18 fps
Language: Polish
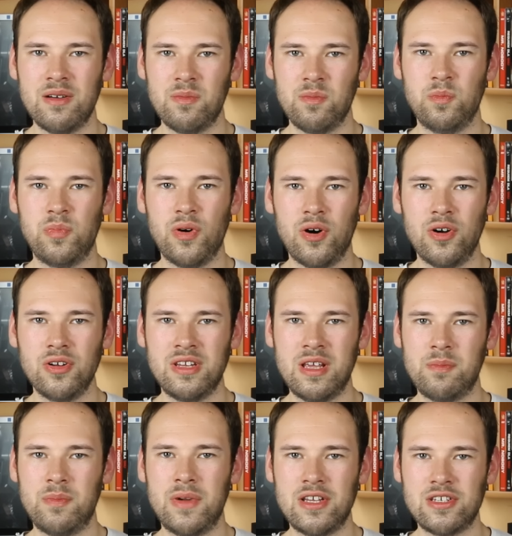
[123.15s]
bo
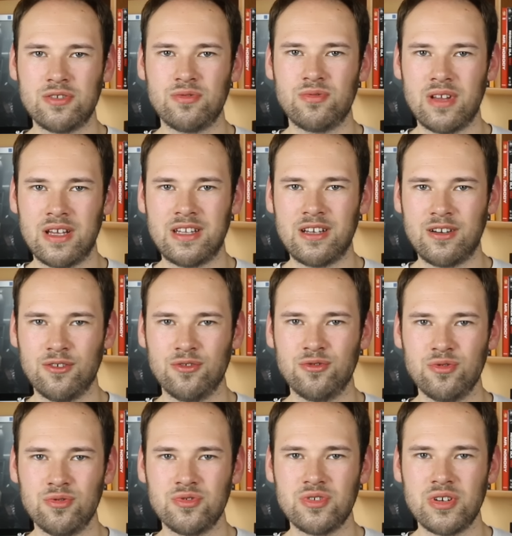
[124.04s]
nie będzie tutaj tego
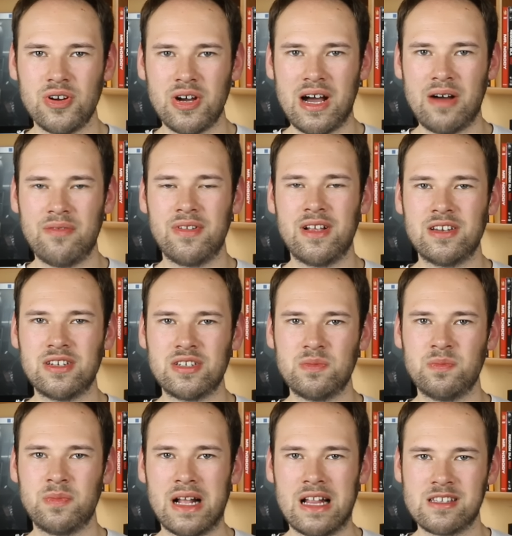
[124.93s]
dużo, a
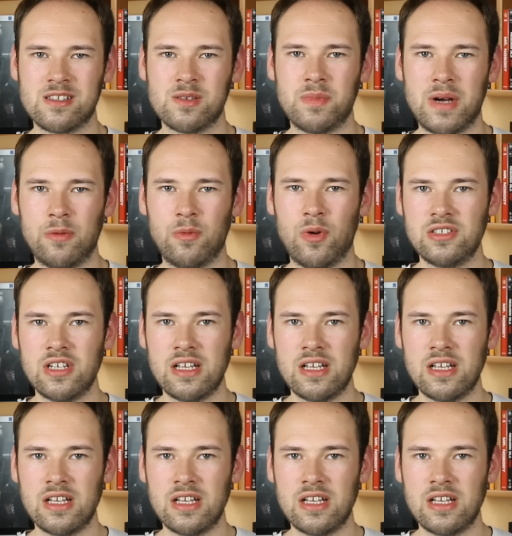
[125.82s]
wręcz bardzo mało.